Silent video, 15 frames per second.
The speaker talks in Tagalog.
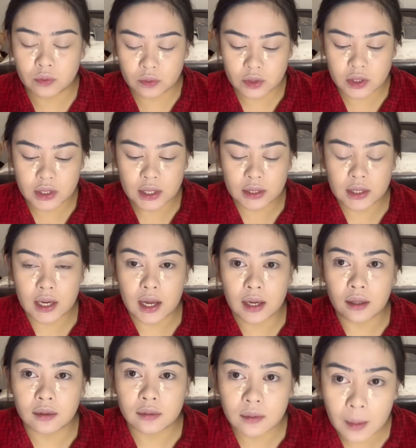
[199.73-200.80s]
dyan
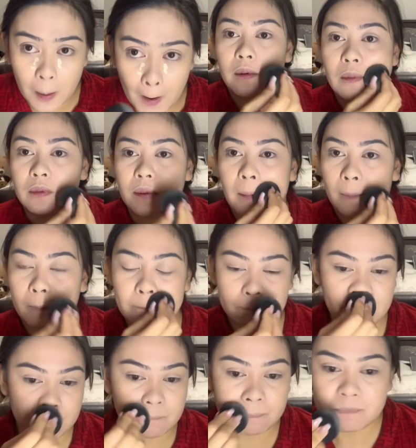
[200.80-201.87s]
lang. Okay.
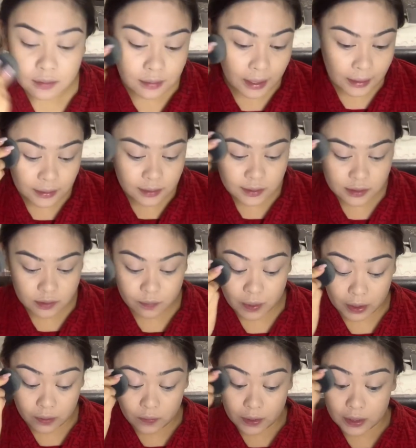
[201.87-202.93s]
Next,
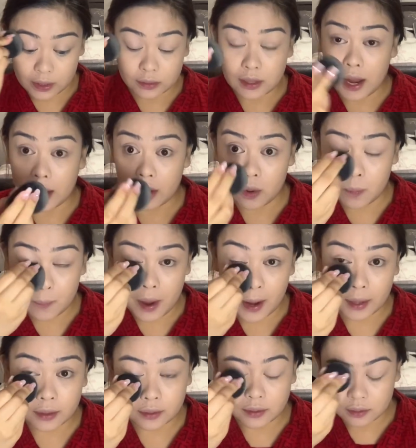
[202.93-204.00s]
magkwa na tayo,
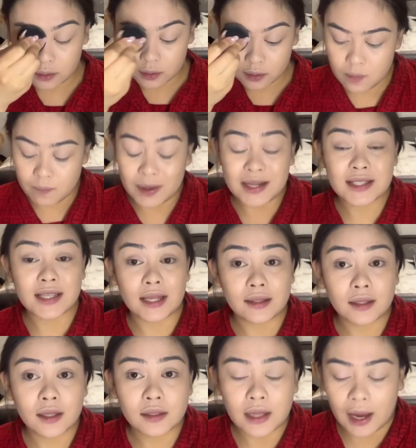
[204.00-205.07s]
mag, uh, mag-set
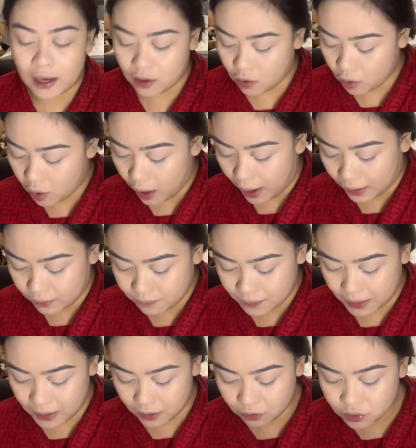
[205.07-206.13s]
na tayo. I'll
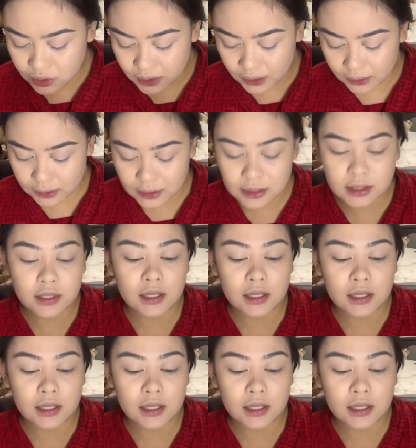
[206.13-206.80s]
be using this